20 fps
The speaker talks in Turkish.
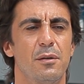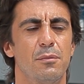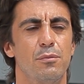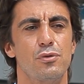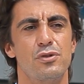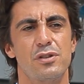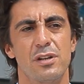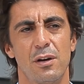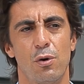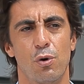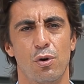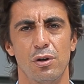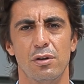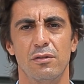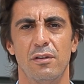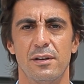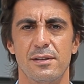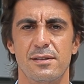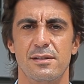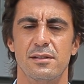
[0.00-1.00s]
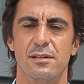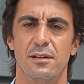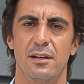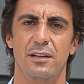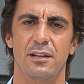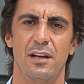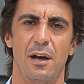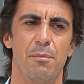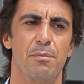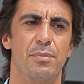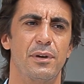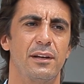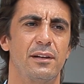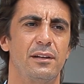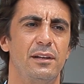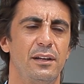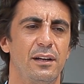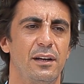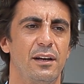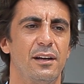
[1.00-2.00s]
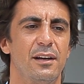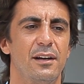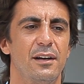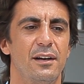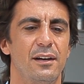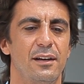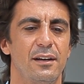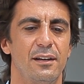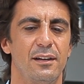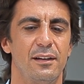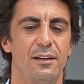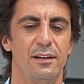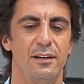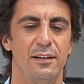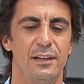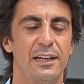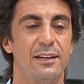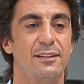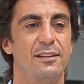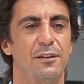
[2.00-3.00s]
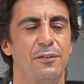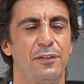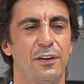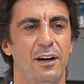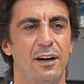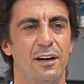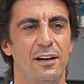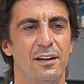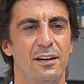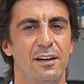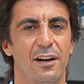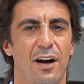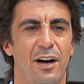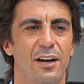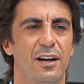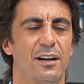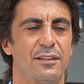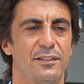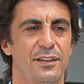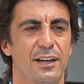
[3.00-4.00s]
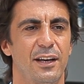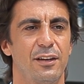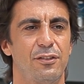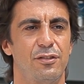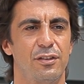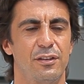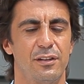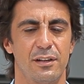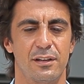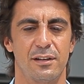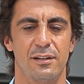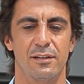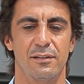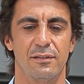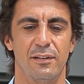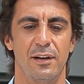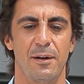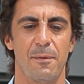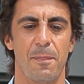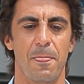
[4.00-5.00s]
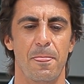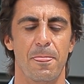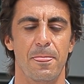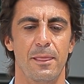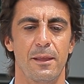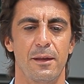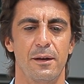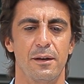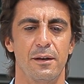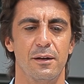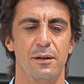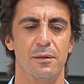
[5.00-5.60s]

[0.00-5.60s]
Bu sene Okan Üniversitesi'nde Ken Bradley'i e, ilk defa hayatta geçirdik ve e,